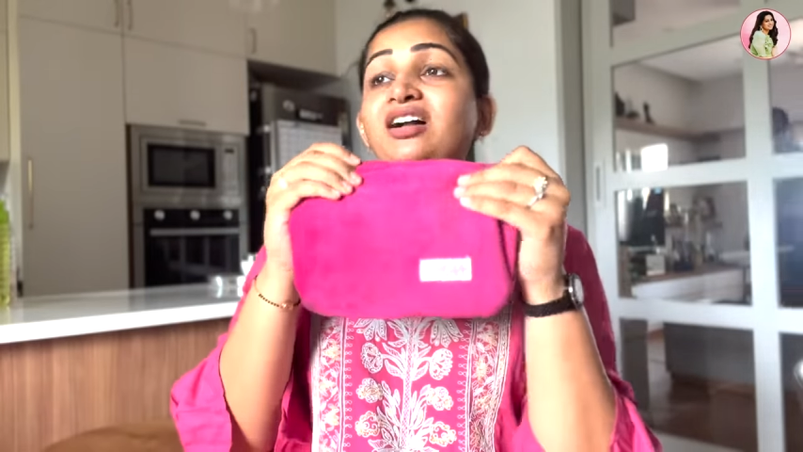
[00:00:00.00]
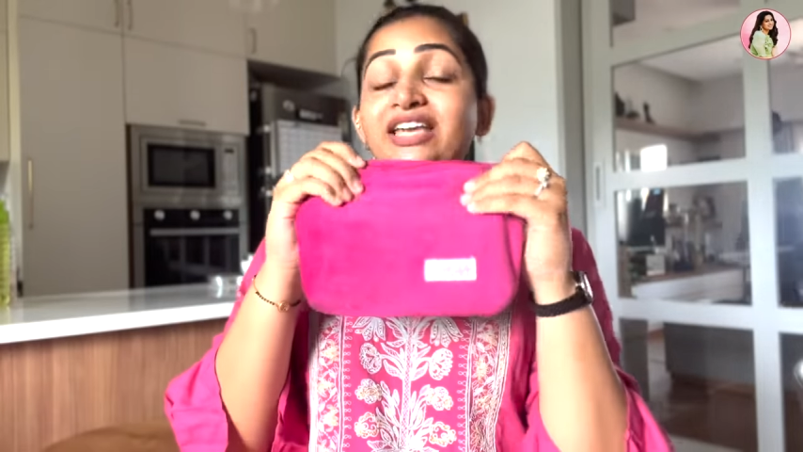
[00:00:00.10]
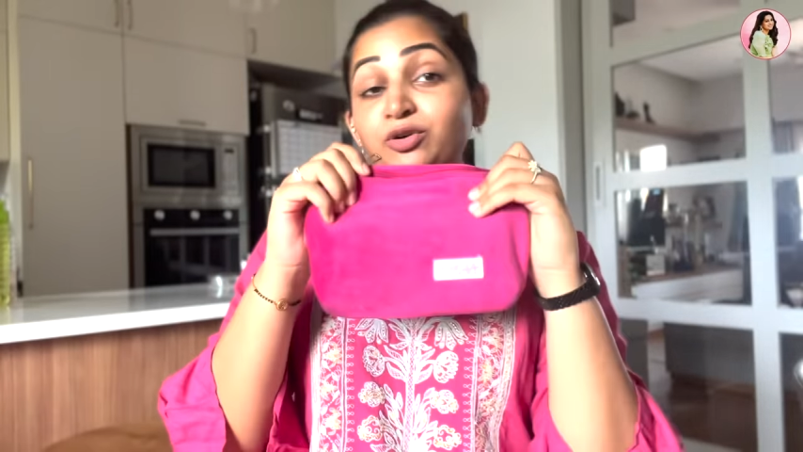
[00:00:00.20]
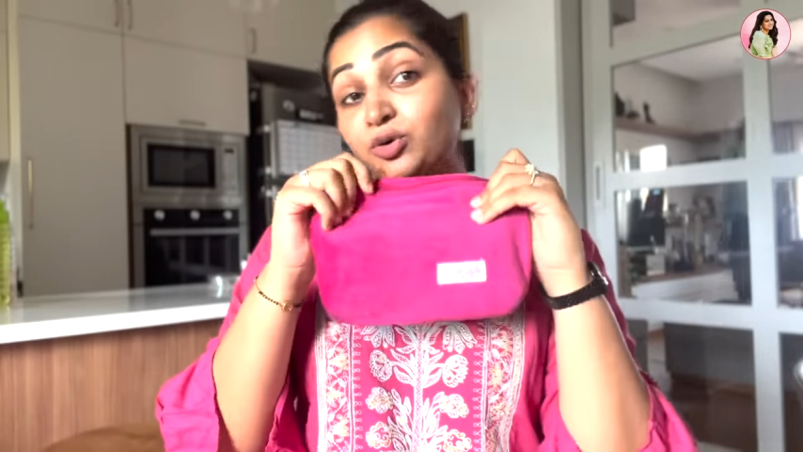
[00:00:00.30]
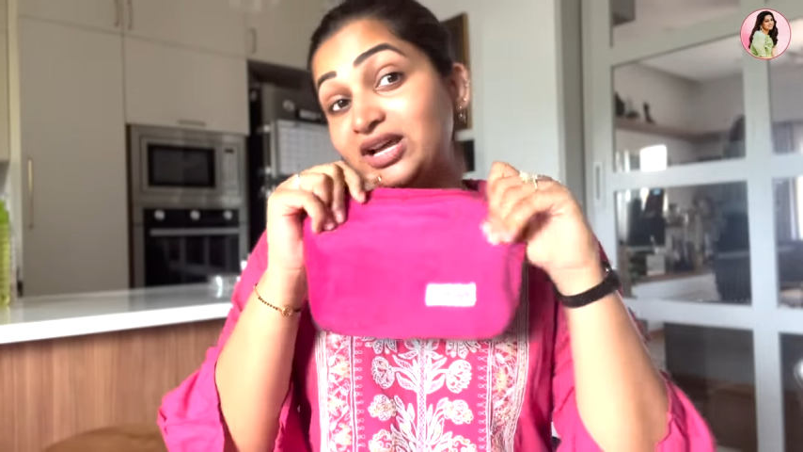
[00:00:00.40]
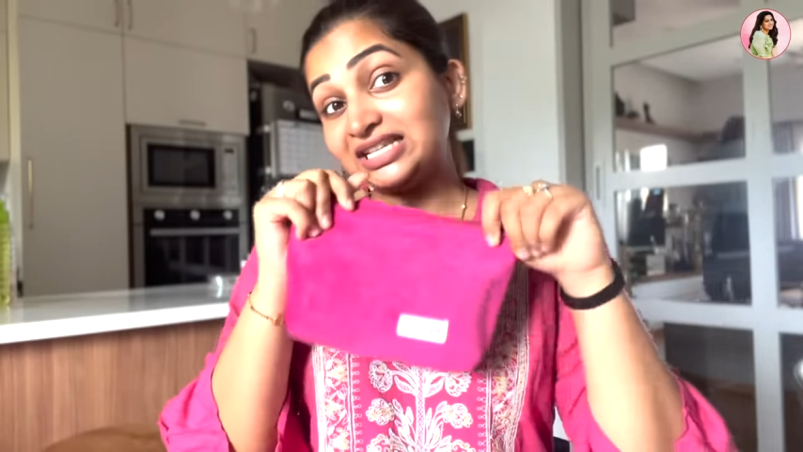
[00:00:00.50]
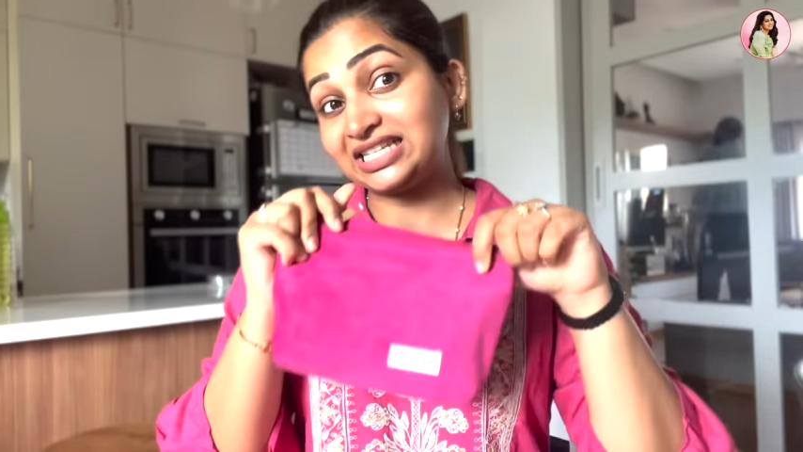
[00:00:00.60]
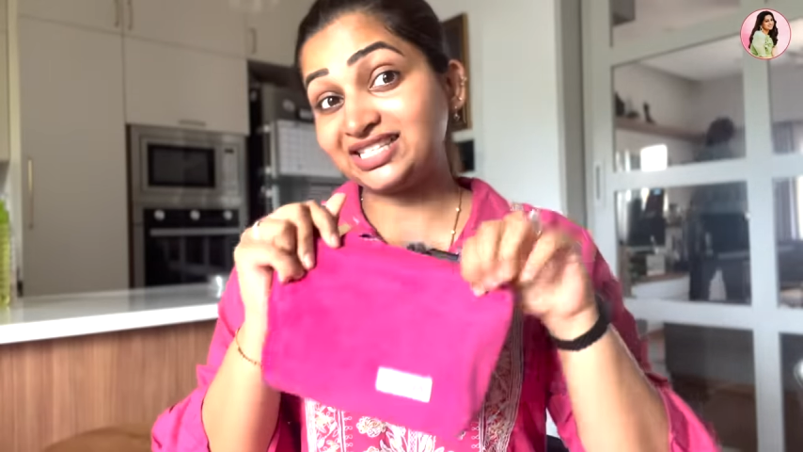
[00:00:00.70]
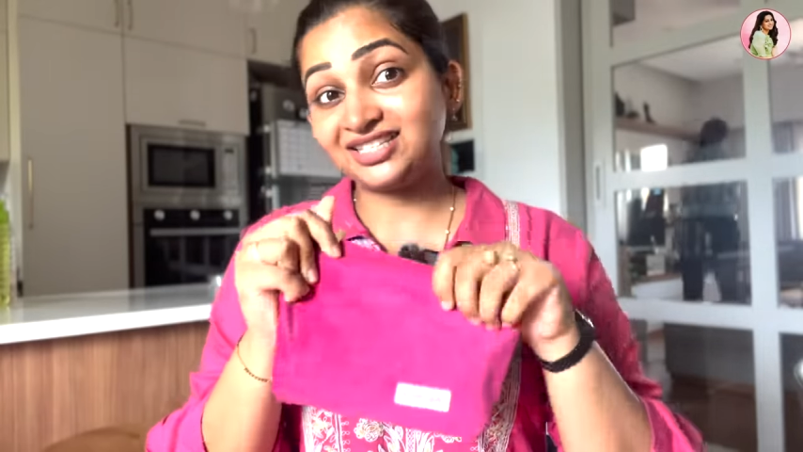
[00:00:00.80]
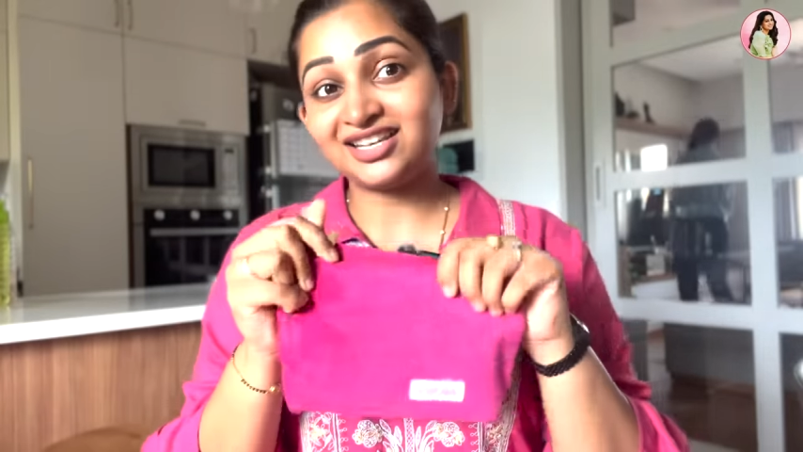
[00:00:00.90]
என் கூட
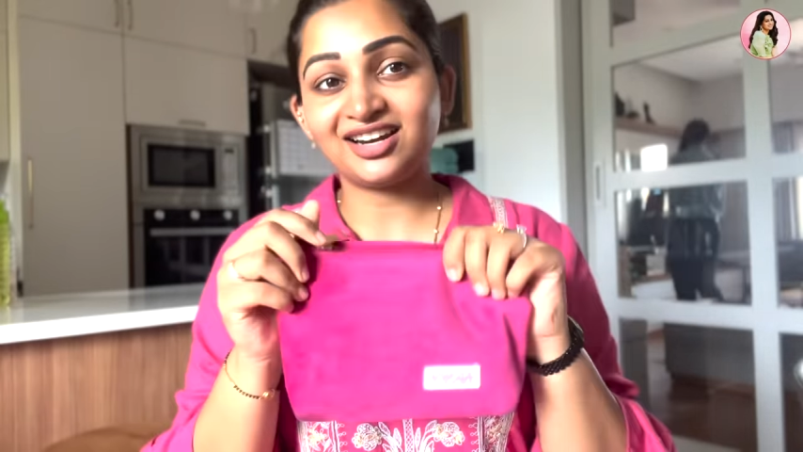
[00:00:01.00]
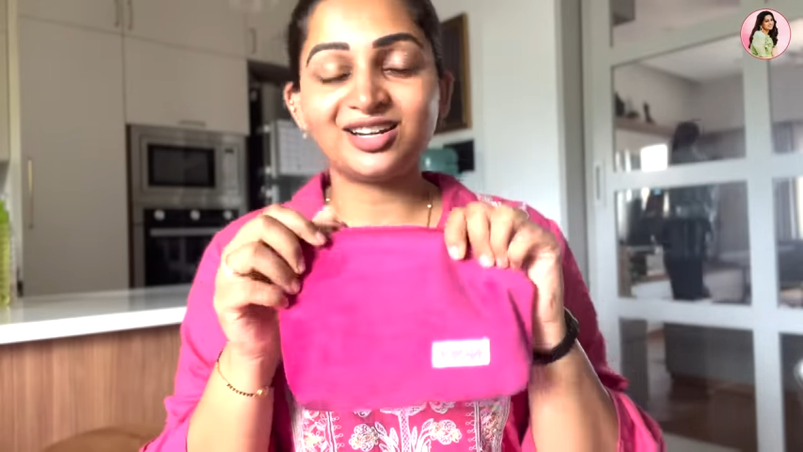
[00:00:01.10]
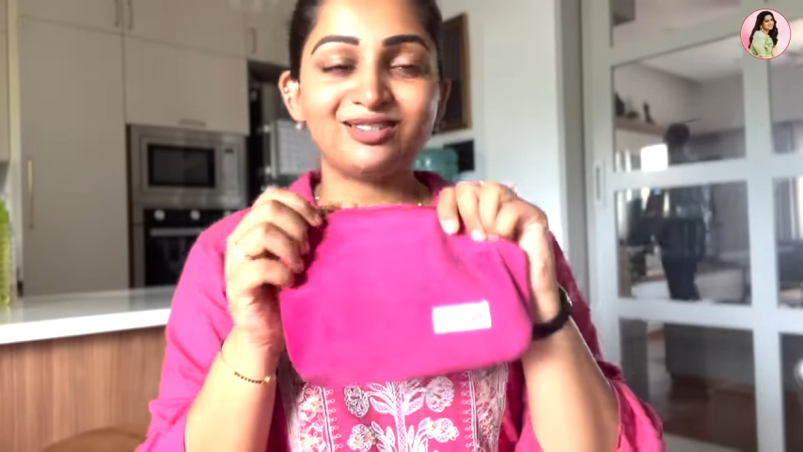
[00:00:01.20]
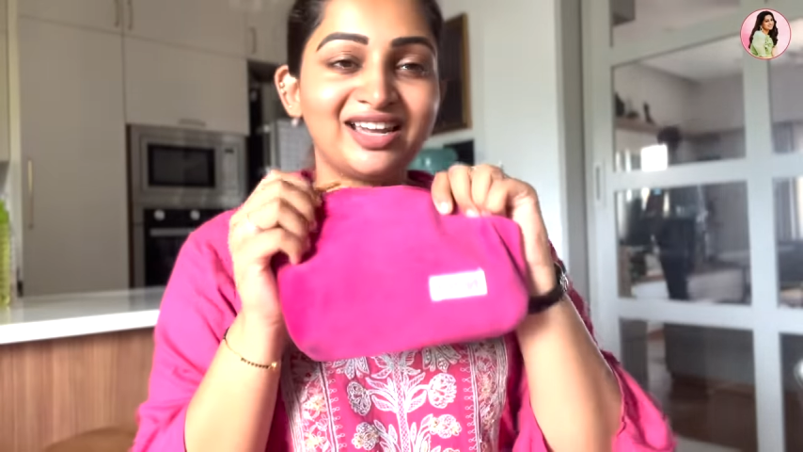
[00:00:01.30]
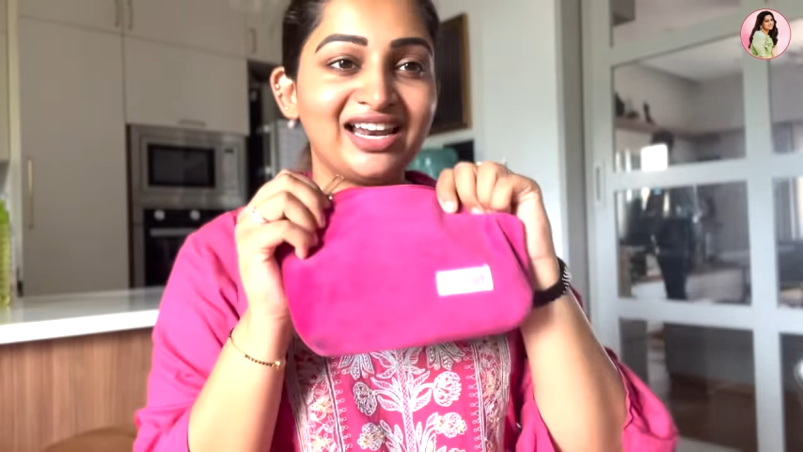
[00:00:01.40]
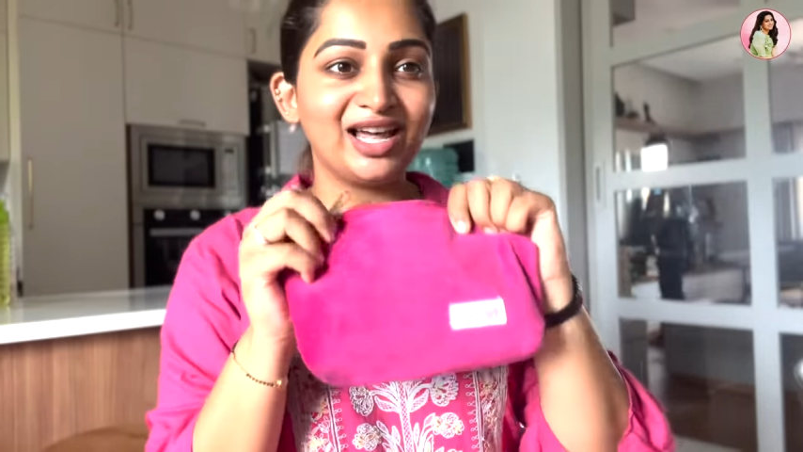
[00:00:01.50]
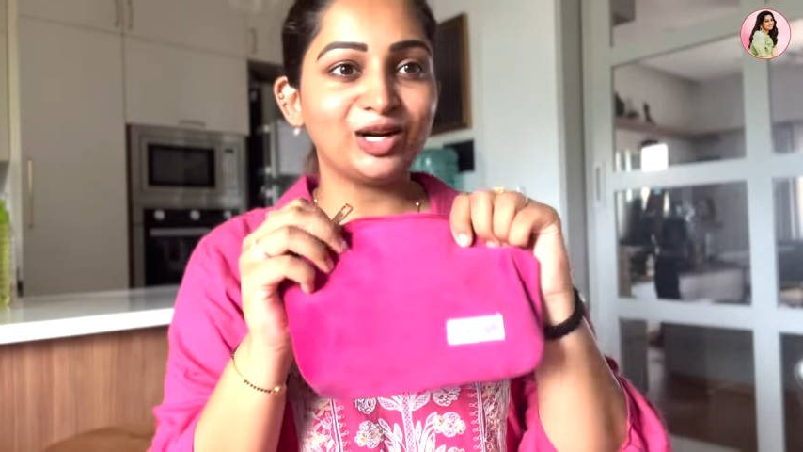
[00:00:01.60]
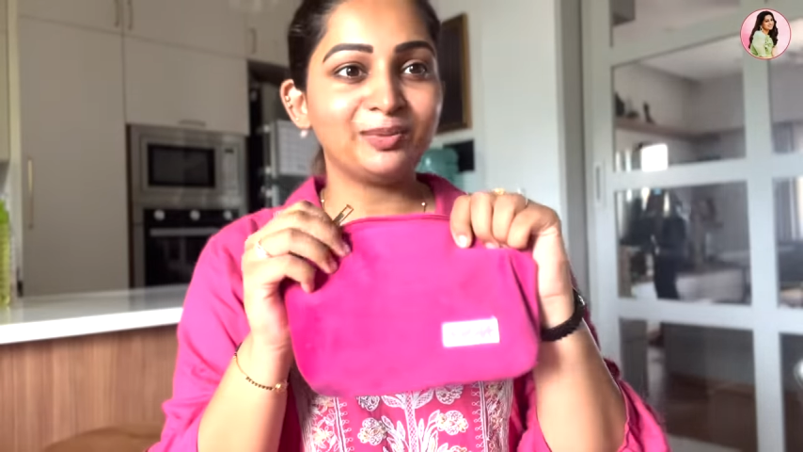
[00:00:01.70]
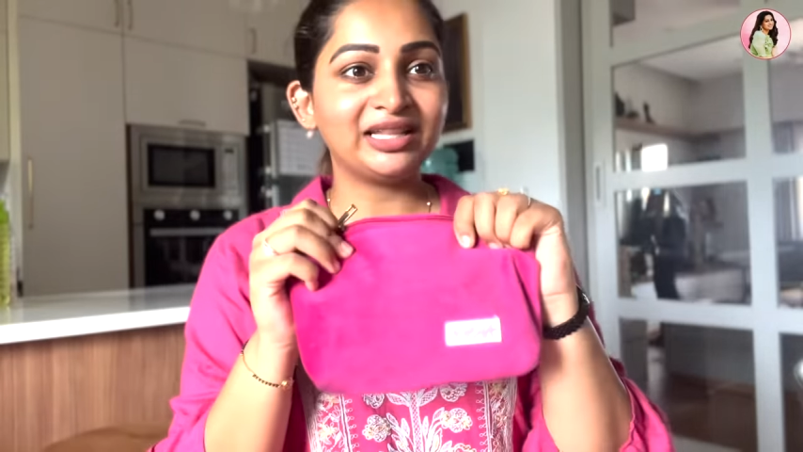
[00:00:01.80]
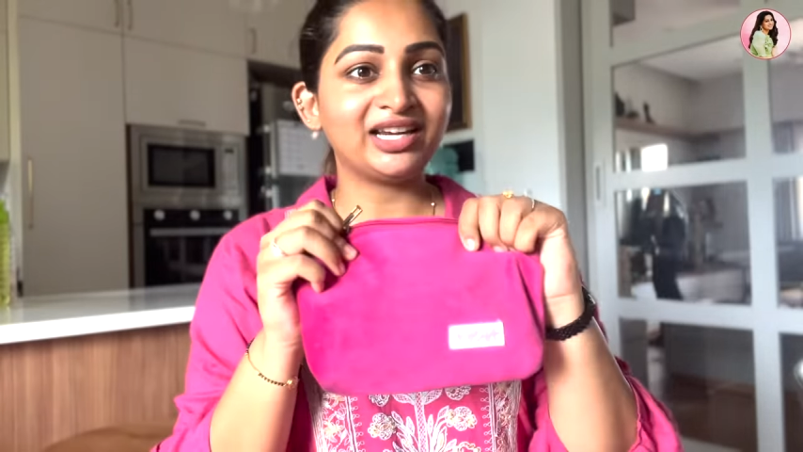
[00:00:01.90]
அசிஸ்டன்ஸாக இருக்கிறவங்க
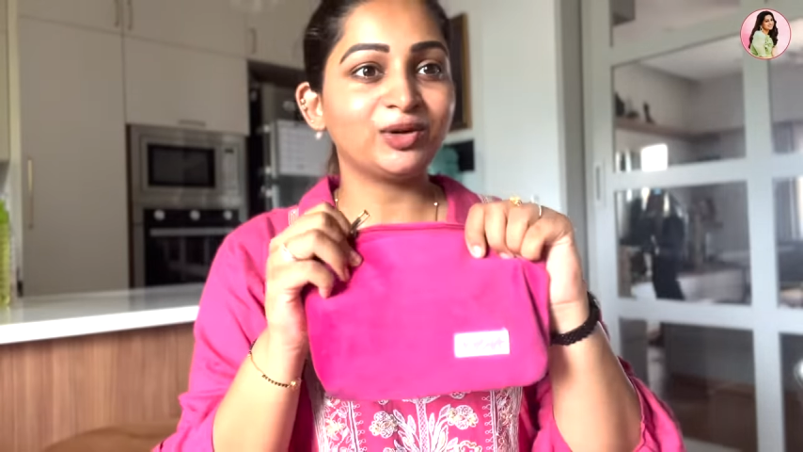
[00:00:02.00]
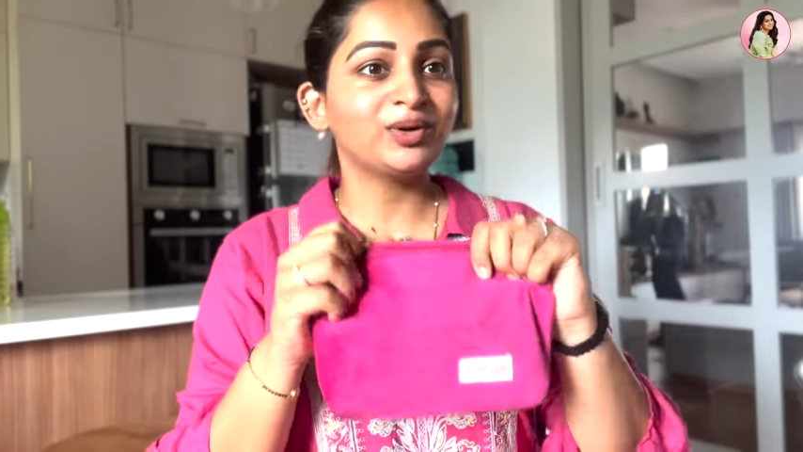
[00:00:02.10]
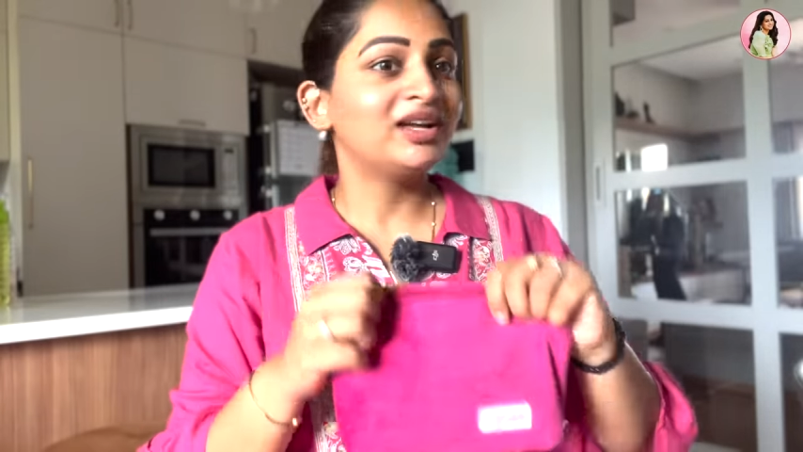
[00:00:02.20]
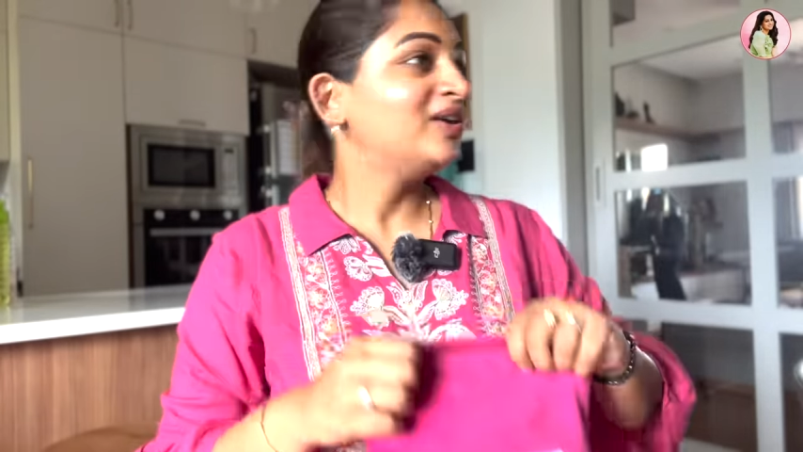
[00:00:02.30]
எல்லாருக்குமே தெரியும்